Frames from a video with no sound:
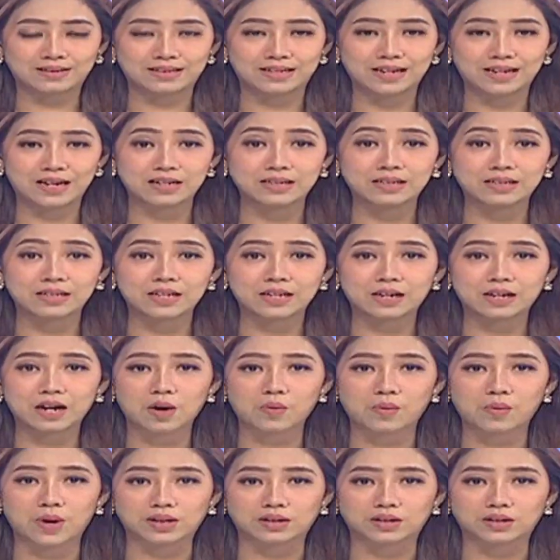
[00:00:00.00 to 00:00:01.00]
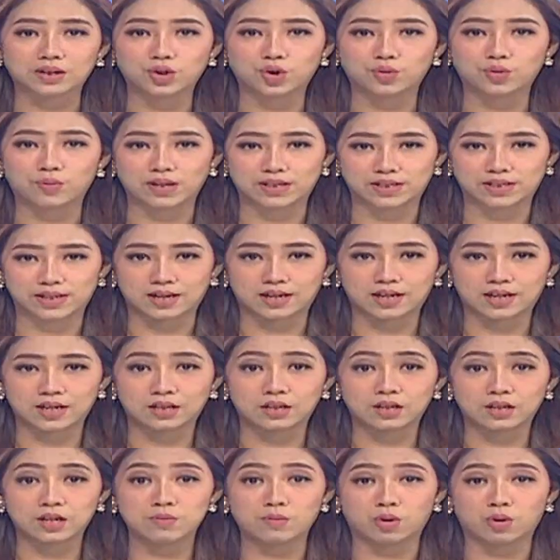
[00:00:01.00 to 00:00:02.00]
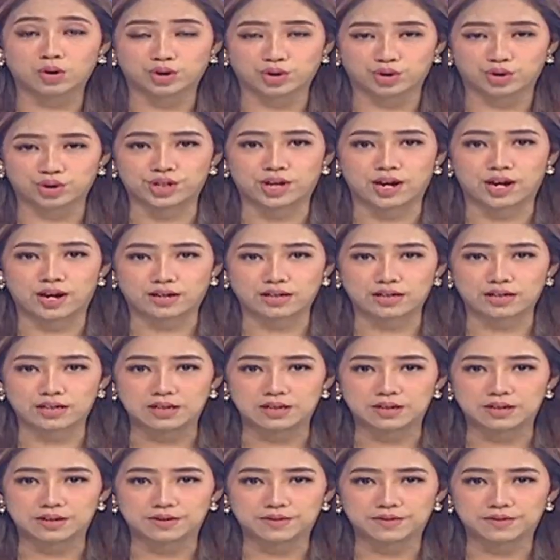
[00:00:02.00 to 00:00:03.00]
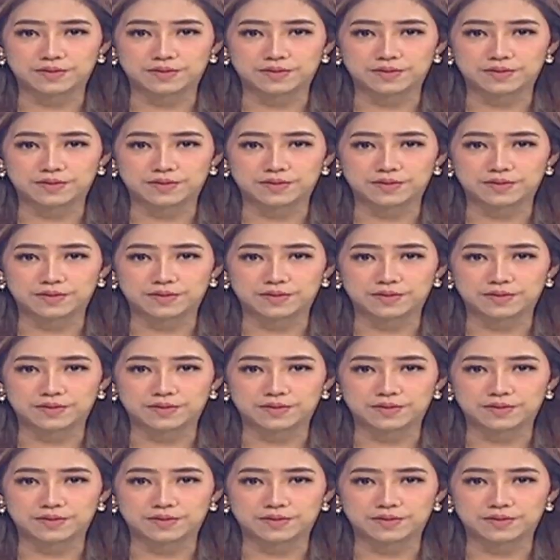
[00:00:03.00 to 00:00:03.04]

dan dirawat di rumah sakit di Mojosari.